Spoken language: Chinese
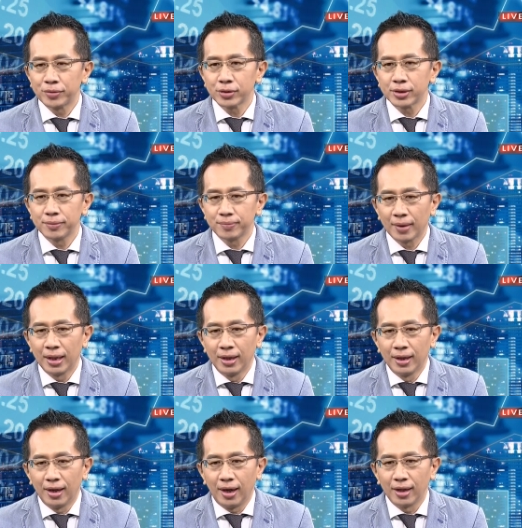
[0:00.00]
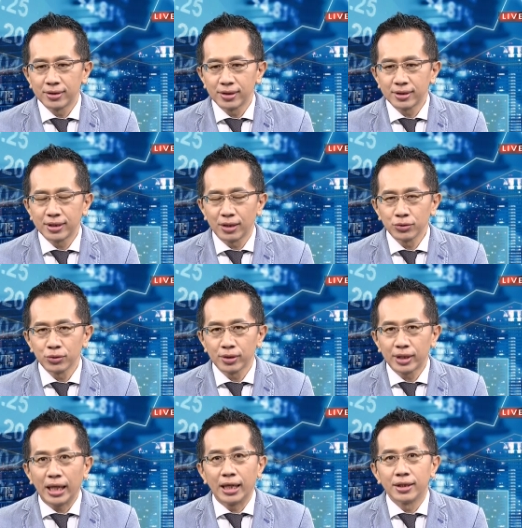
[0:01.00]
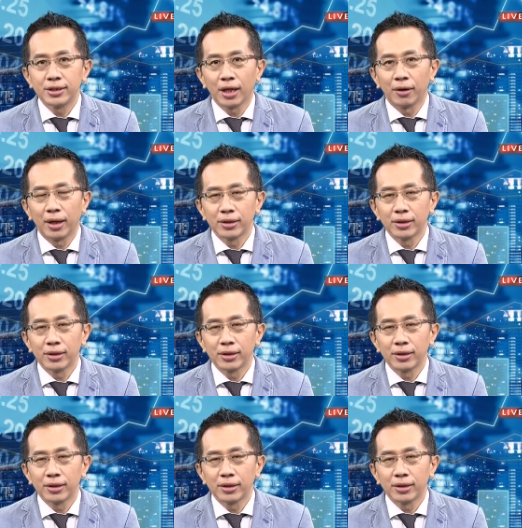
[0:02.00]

就是，啊，就叫做递延效，